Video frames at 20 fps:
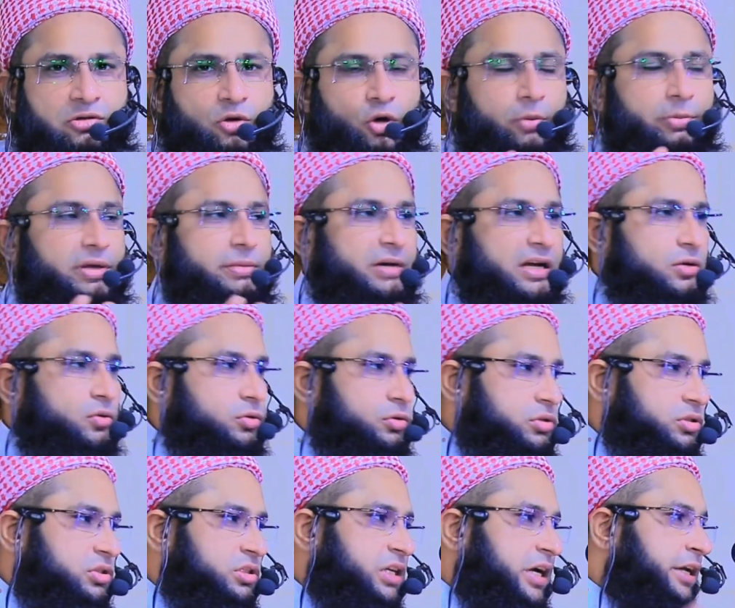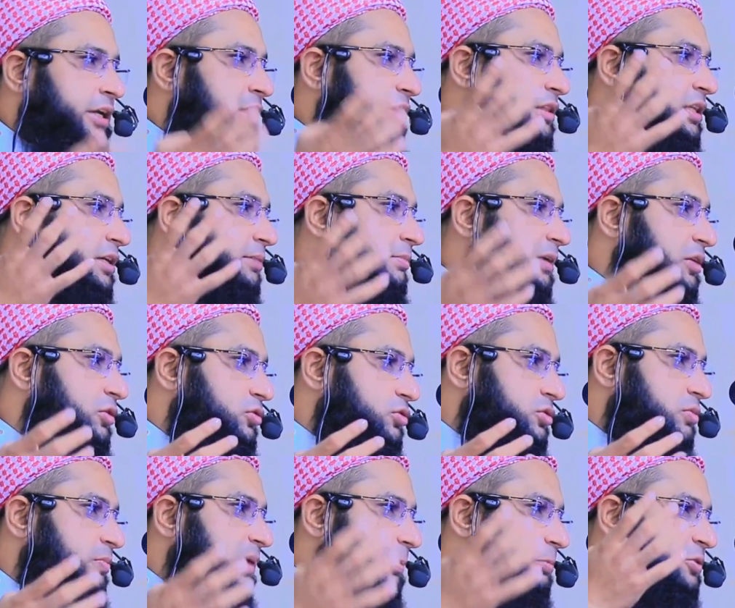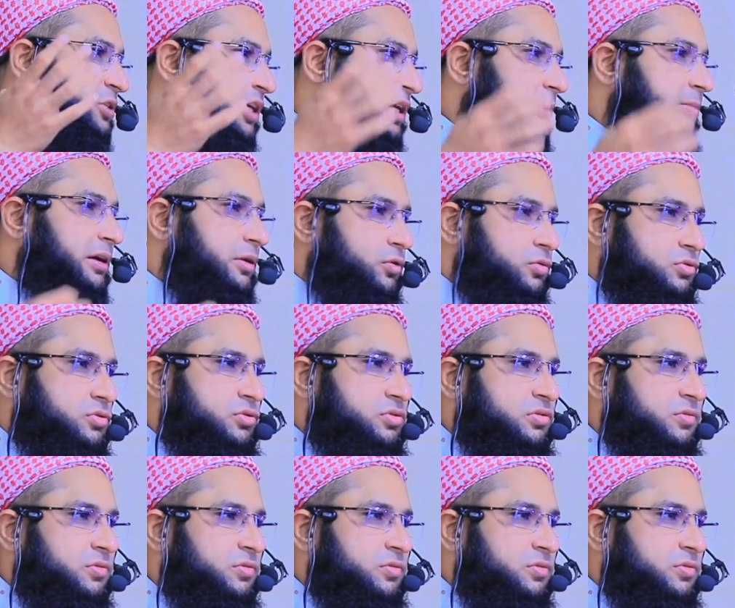কবি মানুষ সাহিত্যিক মানুষ ব্যবসায়ী মানুষ